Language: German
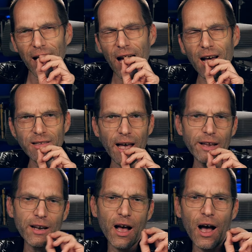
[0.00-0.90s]
er hat
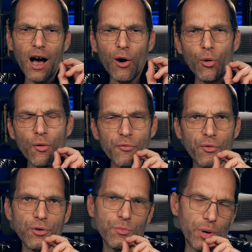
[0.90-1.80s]
einen Hauch
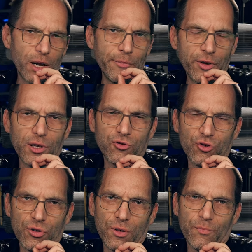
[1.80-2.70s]
von Pulp
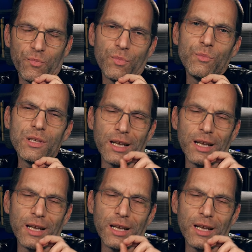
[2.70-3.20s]
Fiction mit